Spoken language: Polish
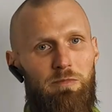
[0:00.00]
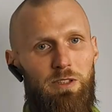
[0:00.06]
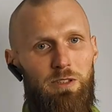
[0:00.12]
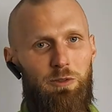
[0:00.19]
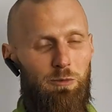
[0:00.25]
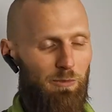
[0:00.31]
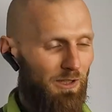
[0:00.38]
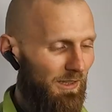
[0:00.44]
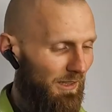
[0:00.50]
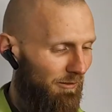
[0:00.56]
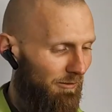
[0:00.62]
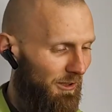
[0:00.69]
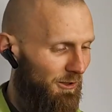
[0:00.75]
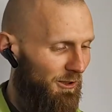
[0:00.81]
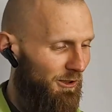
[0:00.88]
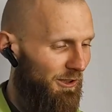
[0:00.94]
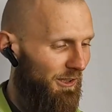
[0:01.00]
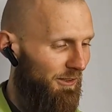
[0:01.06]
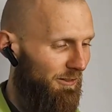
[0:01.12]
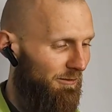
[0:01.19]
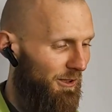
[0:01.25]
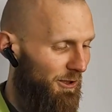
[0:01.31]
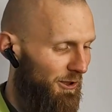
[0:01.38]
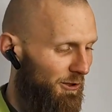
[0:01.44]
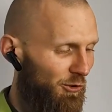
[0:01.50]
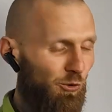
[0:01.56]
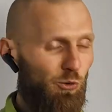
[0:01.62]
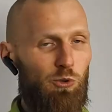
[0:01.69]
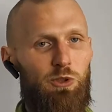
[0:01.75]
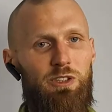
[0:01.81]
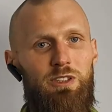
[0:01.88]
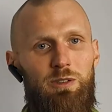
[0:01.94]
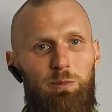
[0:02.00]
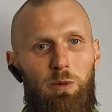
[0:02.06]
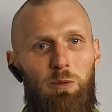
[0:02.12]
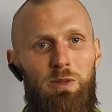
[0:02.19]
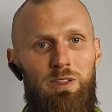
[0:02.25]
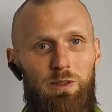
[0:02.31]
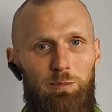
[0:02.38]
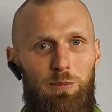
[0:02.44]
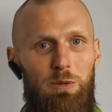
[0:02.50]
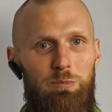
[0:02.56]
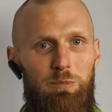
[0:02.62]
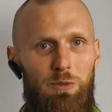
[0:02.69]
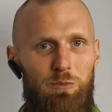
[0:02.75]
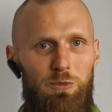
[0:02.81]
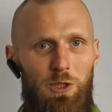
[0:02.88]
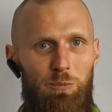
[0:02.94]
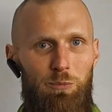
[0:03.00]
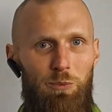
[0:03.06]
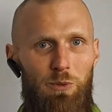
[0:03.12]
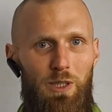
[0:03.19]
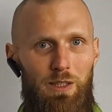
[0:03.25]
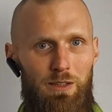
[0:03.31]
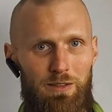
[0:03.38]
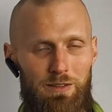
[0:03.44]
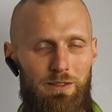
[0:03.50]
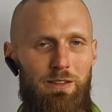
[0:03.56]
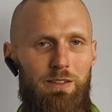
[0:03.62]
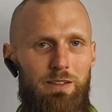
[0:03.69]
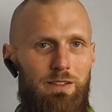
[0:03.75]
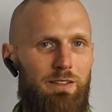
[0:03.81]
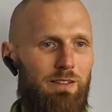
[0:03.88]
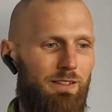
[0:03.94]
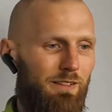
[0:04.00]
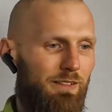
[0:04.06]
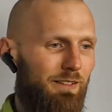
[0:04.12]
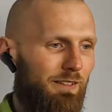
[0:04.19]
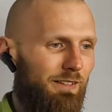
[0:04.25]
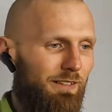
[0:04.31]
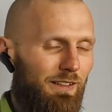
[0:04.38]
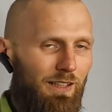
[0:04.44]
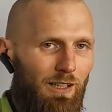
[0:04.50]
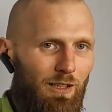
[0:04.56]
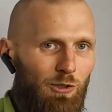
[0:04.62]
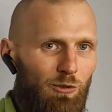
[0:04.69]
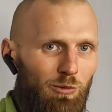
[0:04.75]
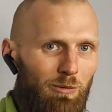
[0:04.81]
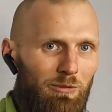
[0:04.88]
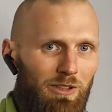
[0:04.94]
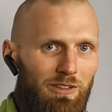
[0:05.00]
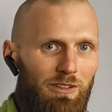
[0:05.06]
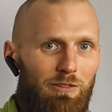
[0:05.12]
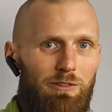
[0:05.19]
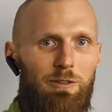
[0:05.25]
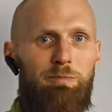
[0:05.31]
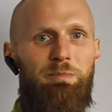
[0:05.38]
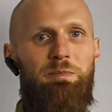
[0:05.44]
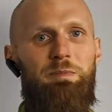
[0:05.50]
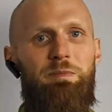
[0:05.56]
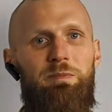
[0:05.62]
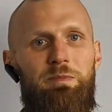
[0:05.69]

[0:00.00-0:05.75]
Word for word: według mnie najważniejsze 10 różnic pomiędzy pompą ciepła a kotłem gazowym.